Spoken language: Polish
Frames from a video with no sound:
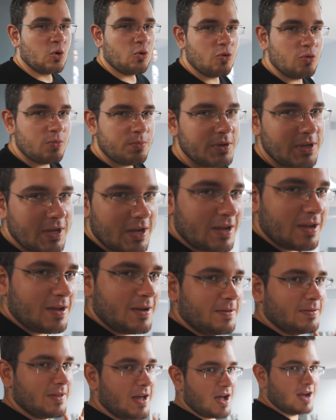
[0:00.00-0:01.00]
U mnie
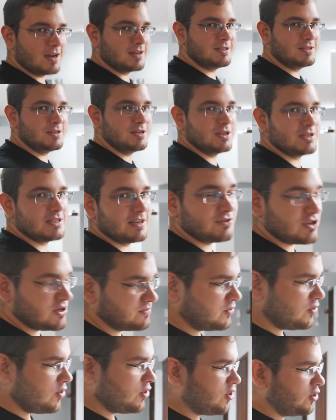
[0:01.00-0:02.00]
na akcji nie zawsze
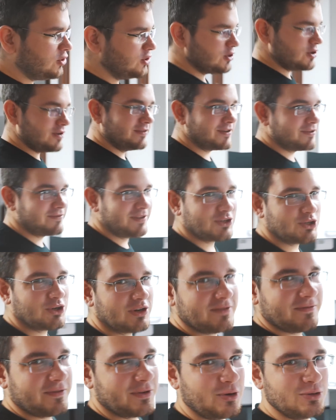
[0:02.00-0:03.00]
było kolorowo.
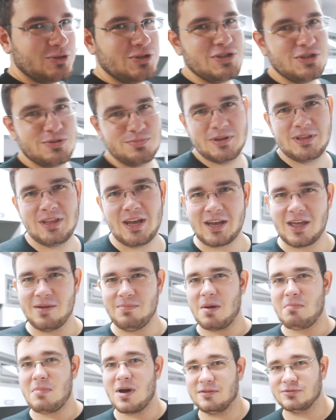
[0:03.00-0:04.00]
Wieczorem wychodziliśmy na
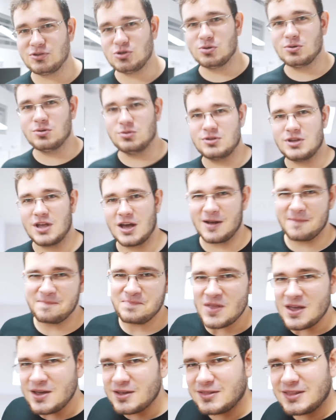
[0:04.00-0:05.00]
kebaba, a w ciągu dnia
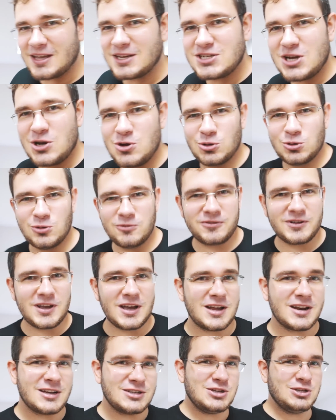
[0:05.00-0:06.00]
nasza
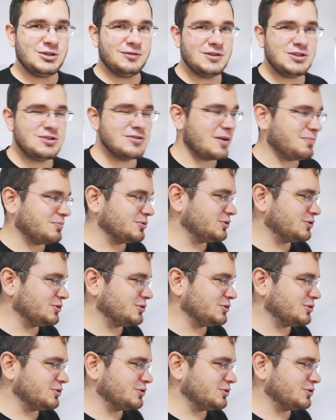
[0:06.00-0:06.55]
lodówka raczej świeciła